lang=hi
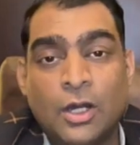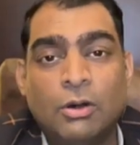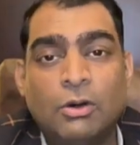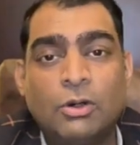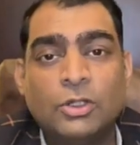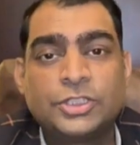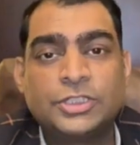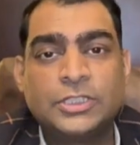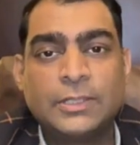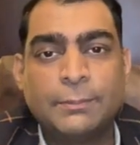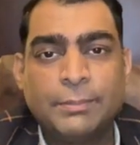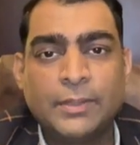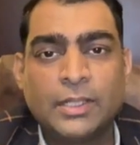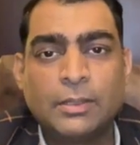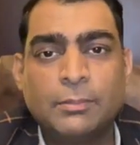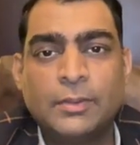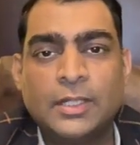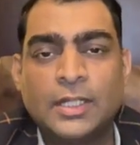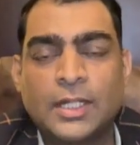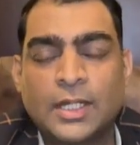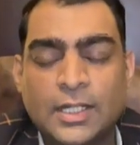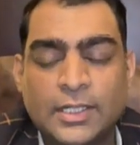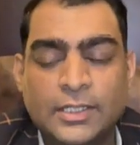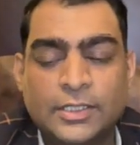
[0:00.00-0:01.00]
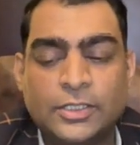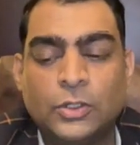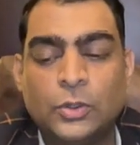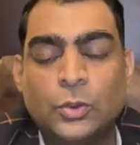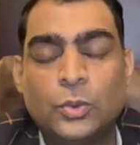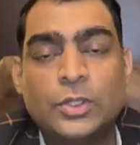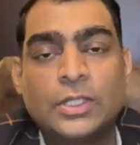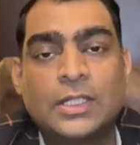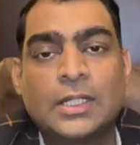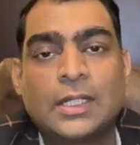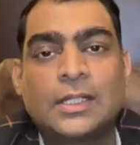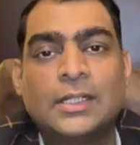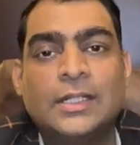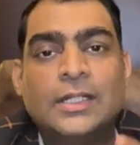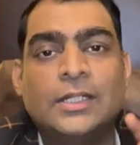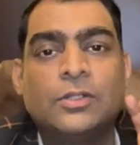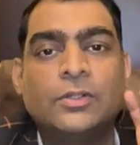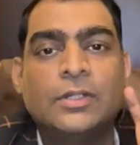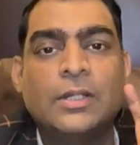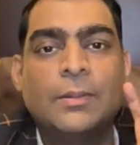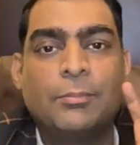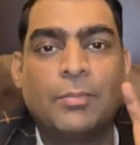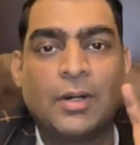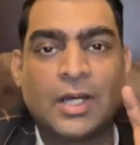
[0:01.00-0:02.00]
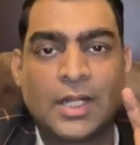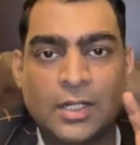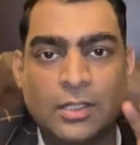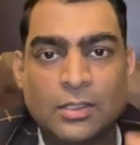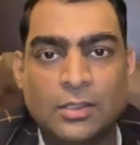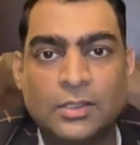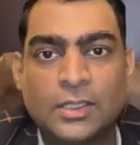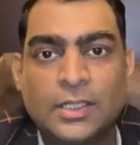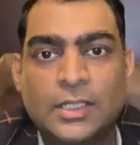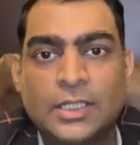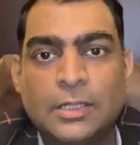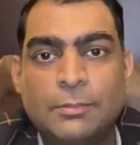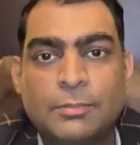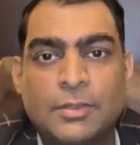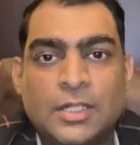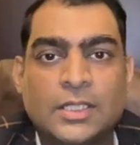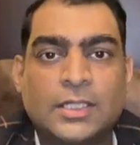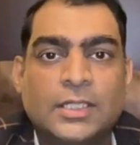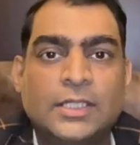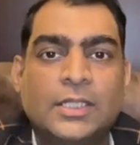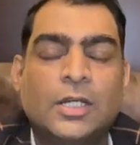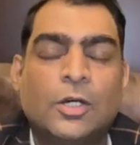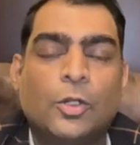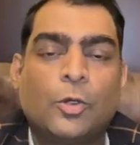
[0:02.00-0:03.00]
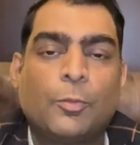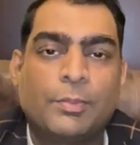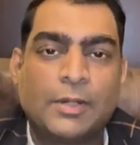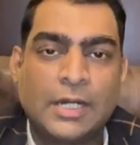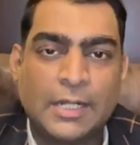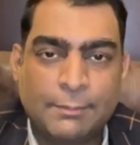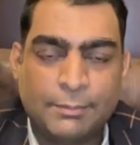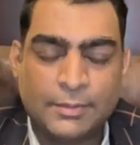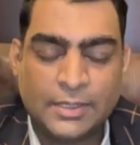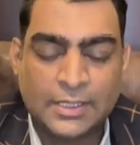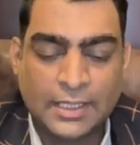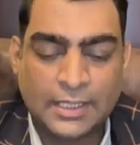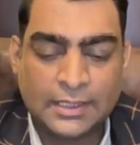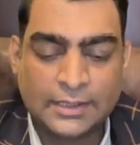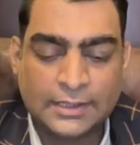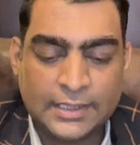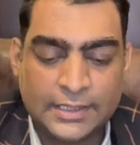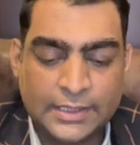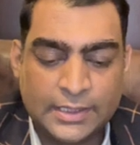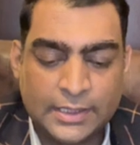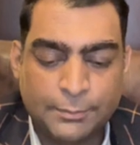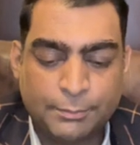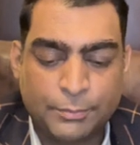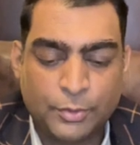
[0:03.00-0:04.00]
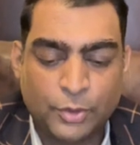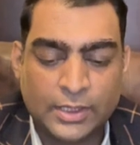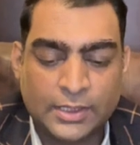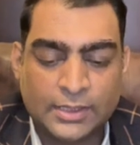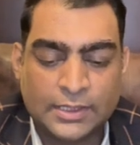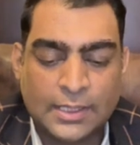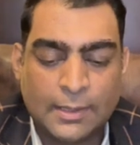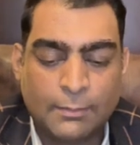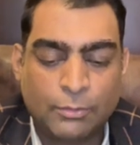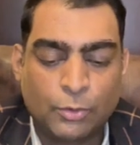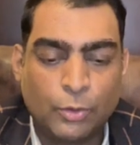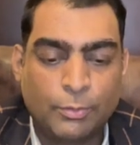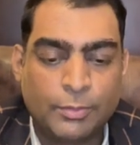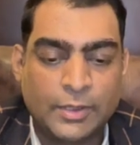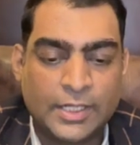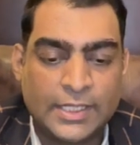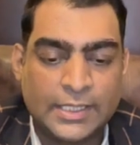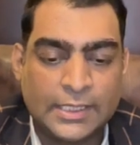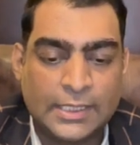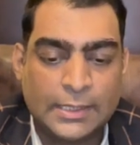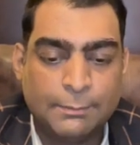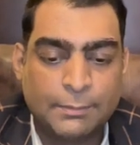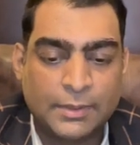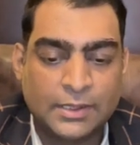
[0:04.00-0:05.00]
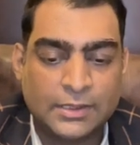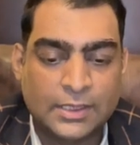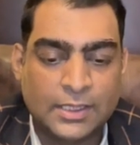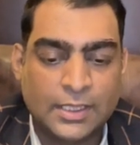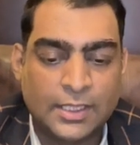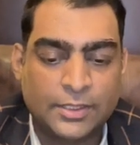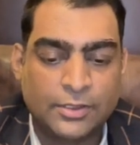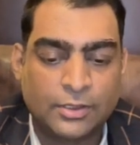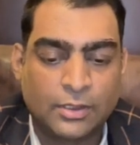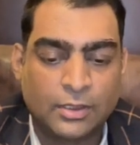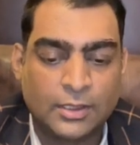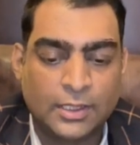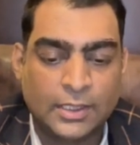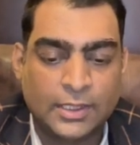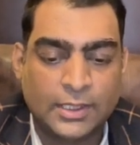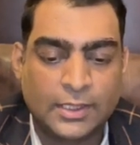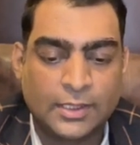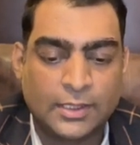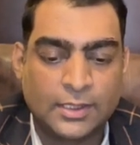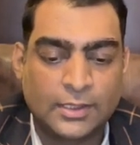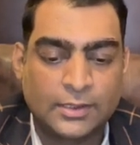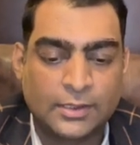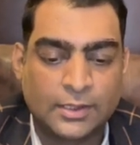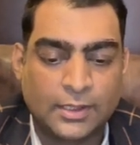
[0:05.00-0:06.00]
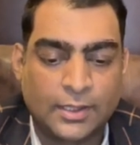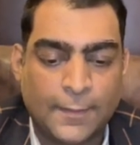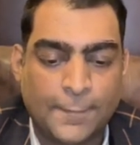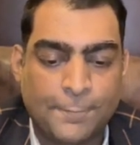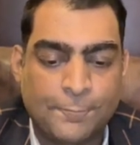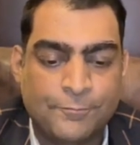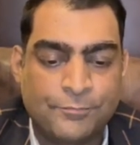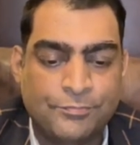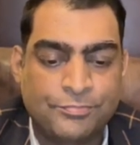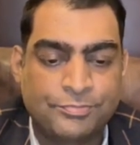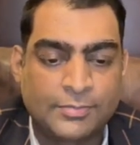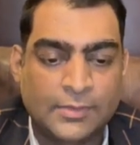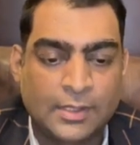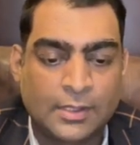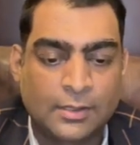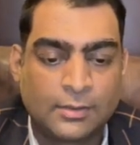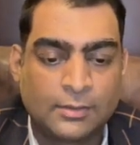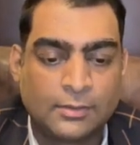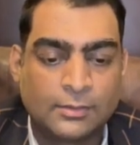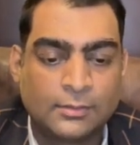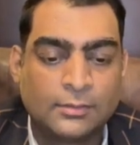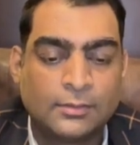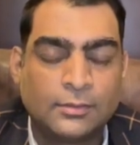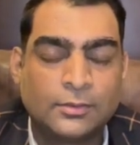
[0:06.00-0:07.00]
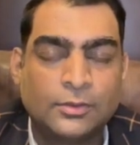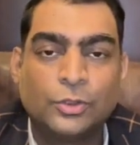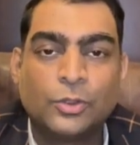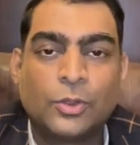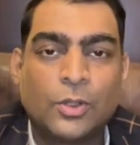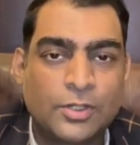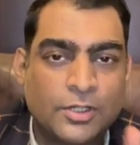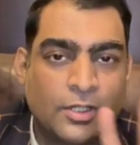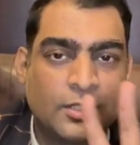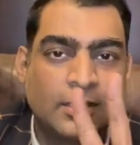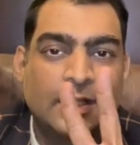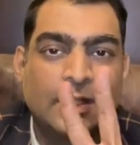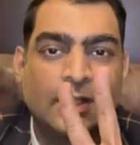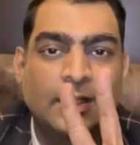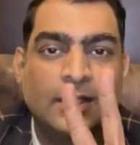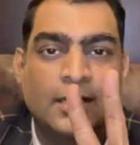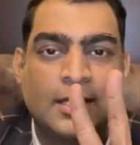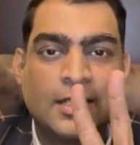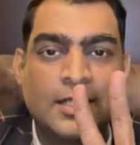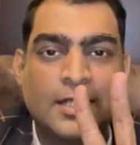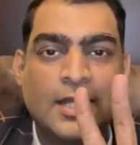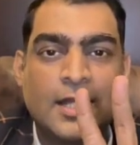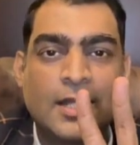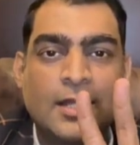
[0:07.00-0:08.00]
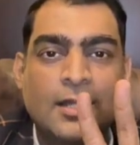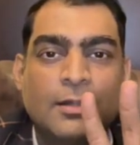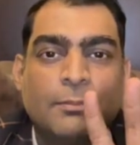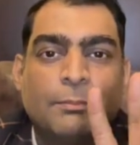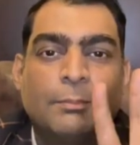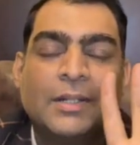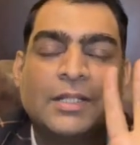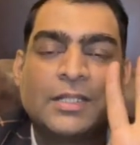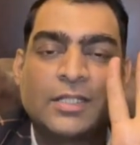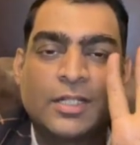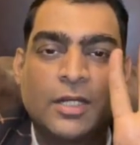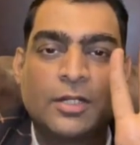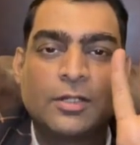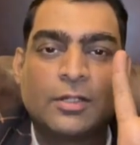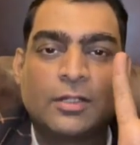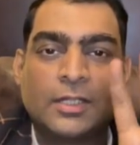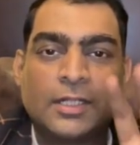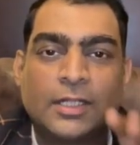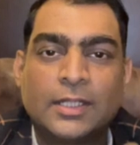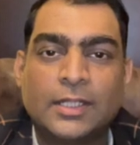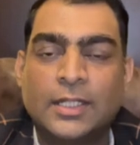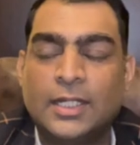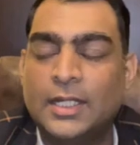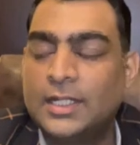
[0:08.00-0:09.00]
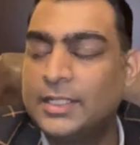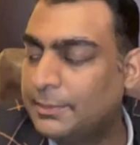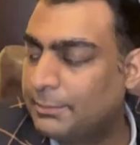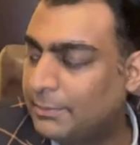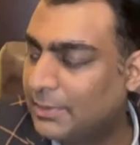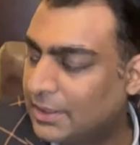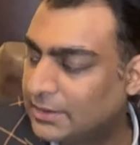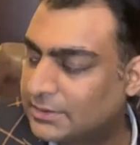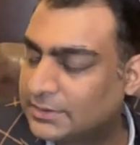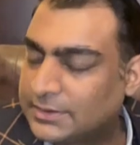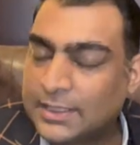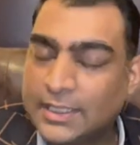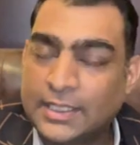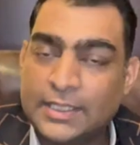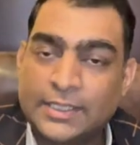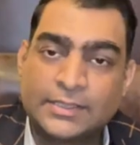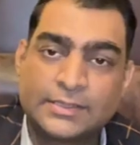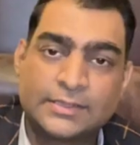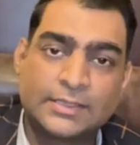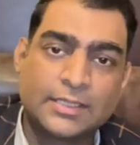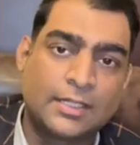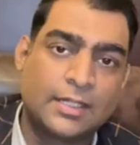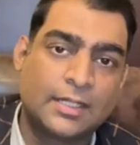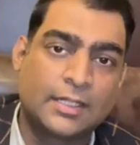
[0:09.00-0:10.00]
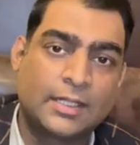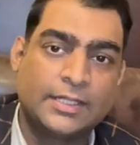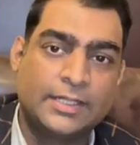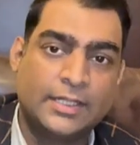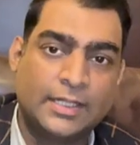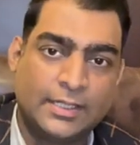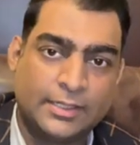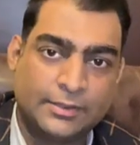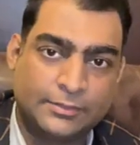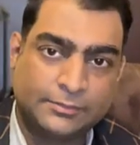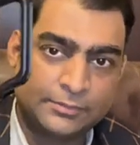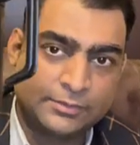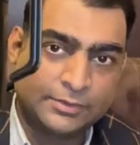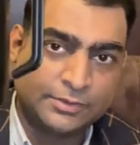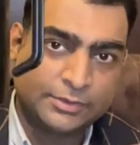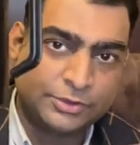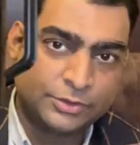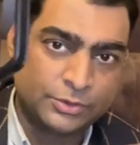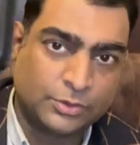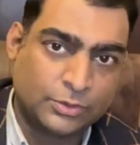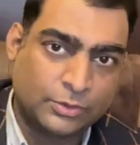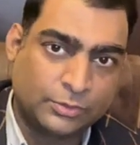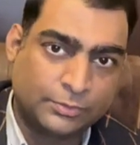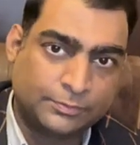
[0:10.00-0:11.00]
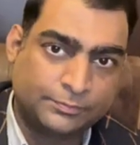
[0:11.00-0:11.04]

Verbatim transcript: और शिपिंग भी अगर इंक्लूड कर लें तो ये बारह डॉलर की पड़ती है और प्रेप डाल के ये प्रोडक्ट आपको पड़ेगी पंद्रह डॉलर के अंदर दो डॉलर की नहीं है पंद्रह डॉलर की है ये मग है इस तरह का ये जो